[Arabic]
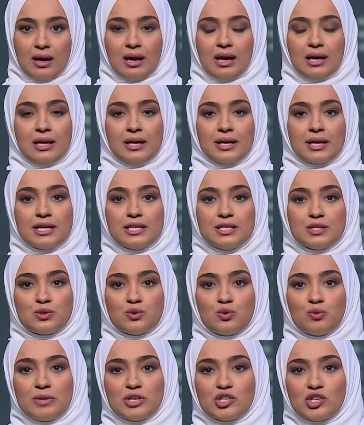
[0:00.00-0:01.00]
قال
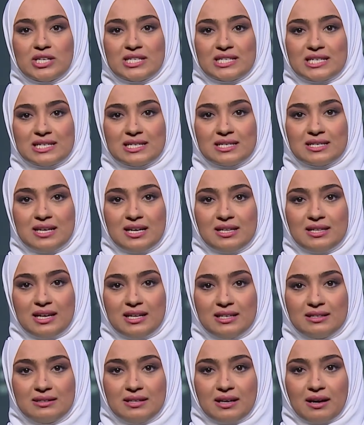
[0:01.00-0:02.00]
رئيس مجلس السيادة
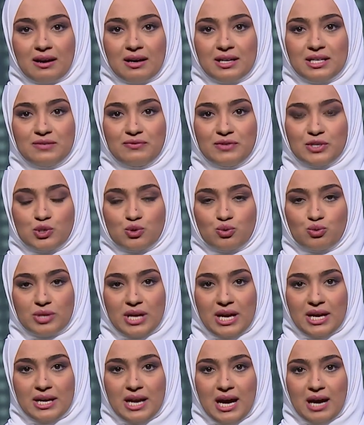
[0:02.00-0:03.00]
الانتقالي في
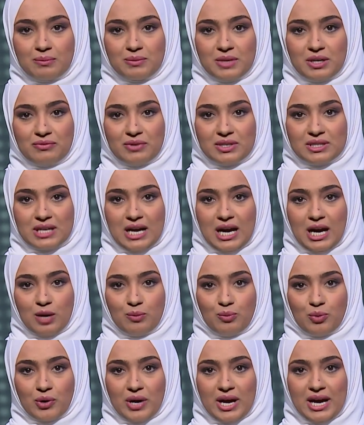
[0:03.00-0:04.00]
السودان عبد الفتاح
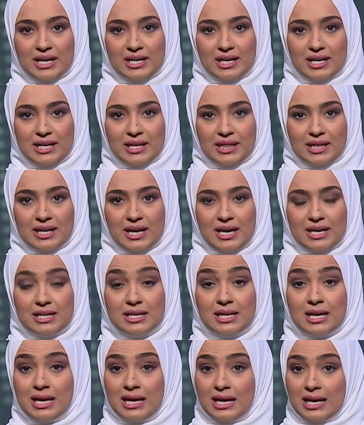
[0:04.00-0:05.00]
البرهان
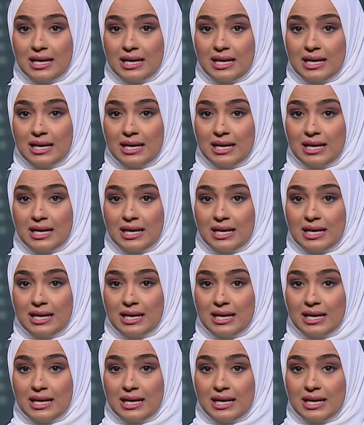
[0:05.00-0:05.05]
الاثنين